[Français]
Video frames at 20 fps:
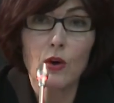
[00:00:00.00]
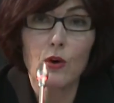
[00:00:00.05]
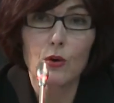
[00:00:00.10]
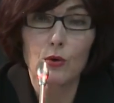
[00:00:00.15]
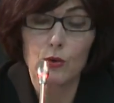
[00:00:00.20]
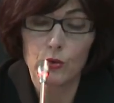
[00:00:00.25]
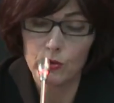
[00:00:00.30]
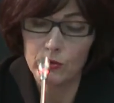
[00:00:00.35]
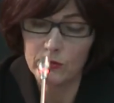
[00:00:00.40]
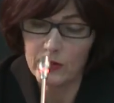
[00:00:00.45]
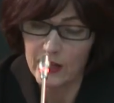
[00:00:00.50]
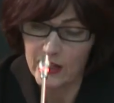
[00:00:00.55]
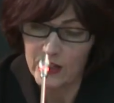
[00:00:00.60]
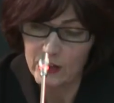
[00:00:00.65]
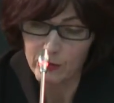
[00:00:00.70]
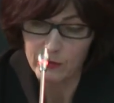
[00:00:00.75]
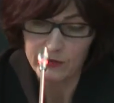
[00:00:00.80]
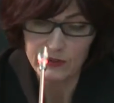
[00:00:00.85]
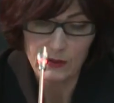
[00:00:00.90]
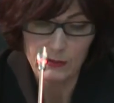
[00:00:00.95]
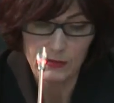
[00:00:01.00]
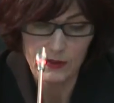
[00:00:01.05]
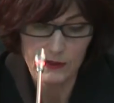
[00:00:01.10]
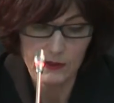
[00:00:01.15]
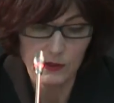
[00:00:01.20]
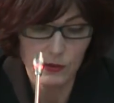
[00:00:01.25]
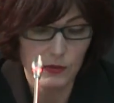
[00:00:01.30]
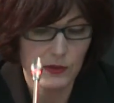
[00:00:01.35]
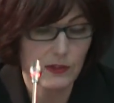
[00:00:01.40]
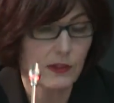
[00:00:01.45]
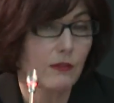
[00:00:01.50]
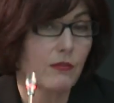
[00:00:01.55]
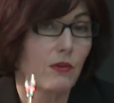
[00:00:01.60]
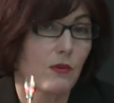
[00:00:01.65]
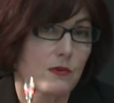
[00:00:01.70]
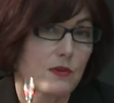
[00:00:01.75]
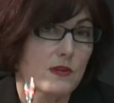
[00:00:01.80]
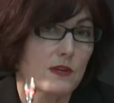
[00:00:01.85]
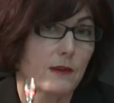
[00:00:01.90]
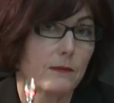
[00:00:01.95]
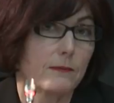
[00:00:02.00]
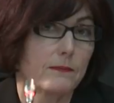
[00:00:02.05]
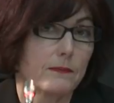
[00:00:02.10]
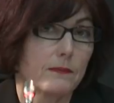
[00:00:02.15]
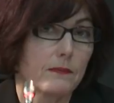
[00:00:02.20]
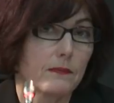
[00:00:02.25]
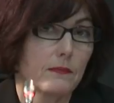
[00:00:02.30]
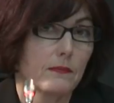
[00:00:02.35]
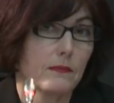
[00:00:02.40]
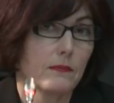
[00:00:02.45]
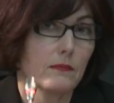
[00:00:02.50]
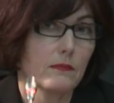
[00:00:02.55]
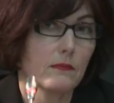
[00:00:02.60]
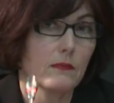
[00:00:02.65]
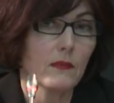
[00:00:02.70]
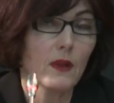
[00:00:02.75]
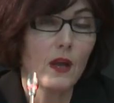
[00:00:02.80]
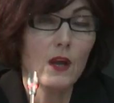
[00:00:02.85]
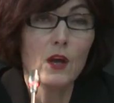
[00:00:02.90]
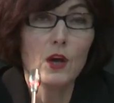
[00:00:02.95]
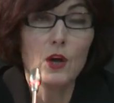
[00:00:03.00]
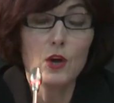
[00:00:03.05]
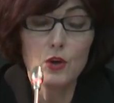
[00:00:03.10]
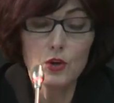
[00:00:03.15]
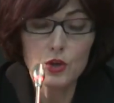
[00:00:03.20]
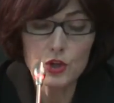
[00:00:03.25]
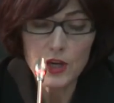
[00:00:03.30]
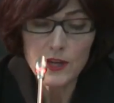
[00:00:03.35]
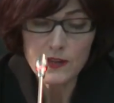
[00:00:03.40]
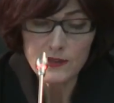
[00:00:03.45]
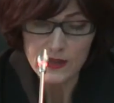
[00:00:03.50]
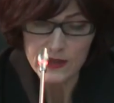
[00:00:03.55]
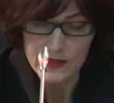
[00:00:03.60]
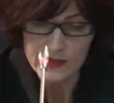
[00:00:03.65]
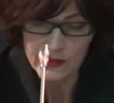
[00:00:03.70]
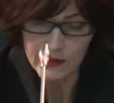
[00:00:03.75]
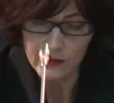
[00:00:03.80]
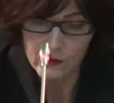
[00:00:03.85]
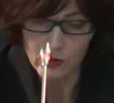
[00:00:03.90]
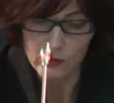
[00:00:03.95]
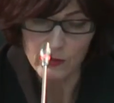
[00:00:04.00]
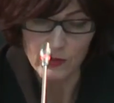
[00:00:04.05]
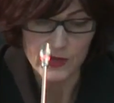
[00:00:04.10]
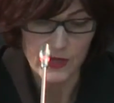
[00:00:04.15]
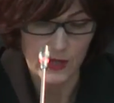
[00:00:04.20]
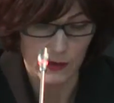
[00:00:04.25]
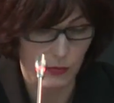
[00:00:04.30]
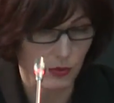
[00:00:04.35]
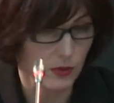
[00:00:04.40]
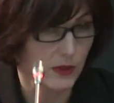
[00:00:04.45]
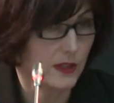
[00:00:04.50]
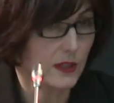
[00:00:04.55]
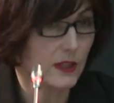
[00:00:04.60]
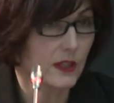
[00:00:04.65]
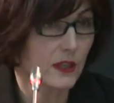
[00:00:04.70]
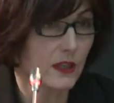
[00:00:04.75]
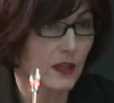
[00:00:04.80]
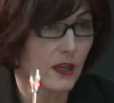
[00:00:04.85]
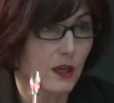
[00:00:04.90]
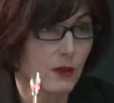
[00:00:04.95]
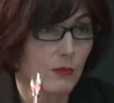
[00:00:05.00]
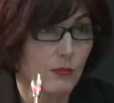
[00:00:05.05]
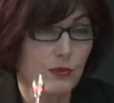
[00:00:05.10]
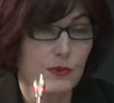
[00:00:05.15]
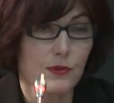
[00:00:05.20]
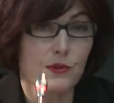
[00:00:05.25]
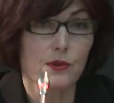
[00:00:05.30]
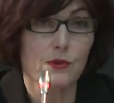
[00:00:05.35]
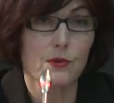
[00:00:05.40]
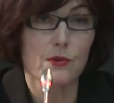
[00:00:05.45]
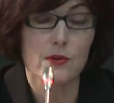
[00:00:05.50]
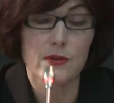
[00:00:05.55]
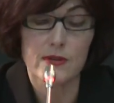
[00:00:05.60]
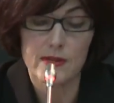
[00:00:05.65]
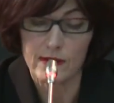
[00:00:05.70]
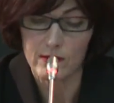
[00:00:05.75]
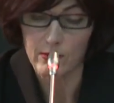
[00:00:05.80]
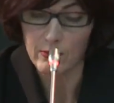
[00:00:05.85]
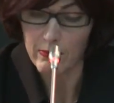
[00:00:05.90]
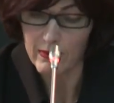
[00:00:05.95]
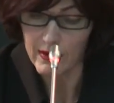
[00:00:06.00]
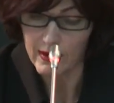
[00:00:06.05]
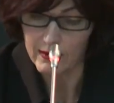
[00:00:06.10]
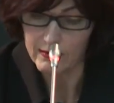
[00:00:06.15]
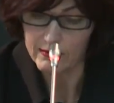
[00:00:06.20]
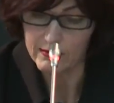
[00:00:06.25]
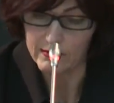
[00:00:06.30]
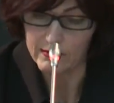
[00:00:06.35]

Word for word: en cause la responsabilité de l'État français. Le geste est strictement symbolique, puisque cette plainte